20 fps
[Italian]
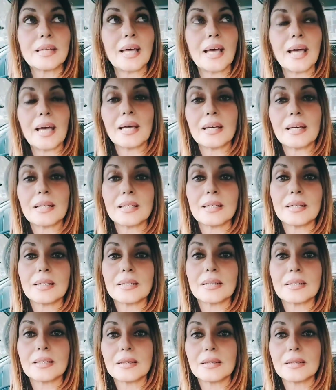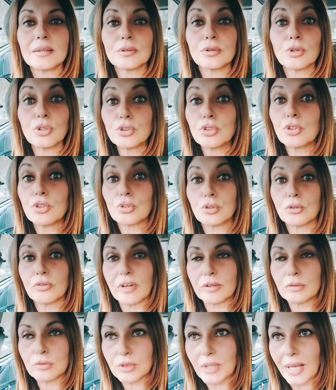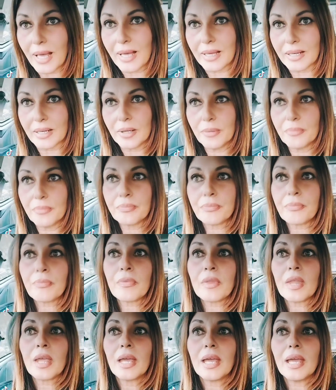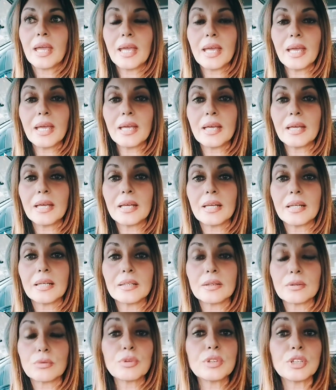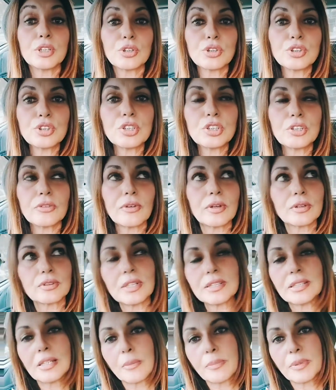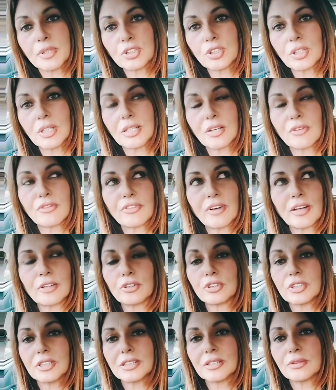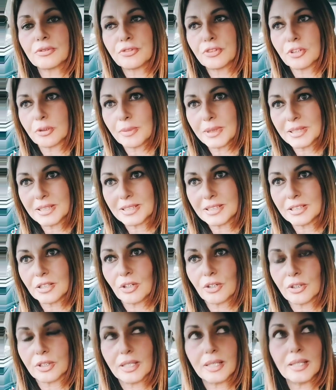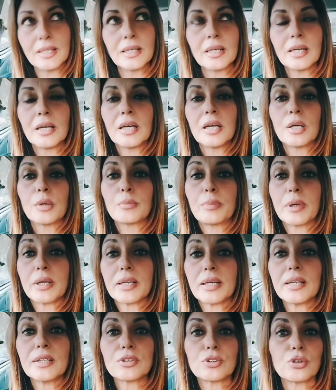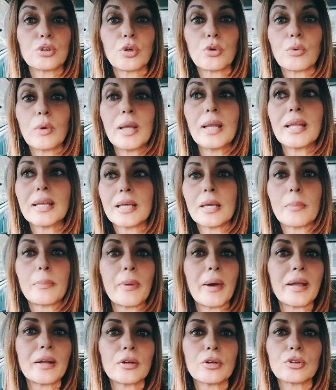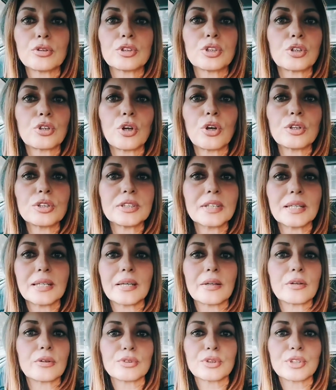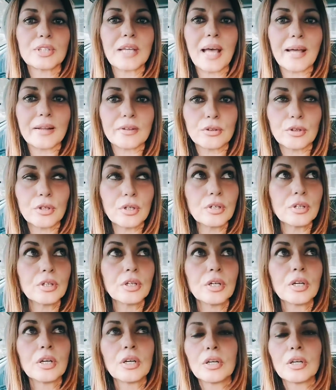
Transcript: da eh, non sottovalutare e, e eh, quindi non sottovalutate le persone che fanno disinformazione perché sono quelle che parlano di cose che non sanno,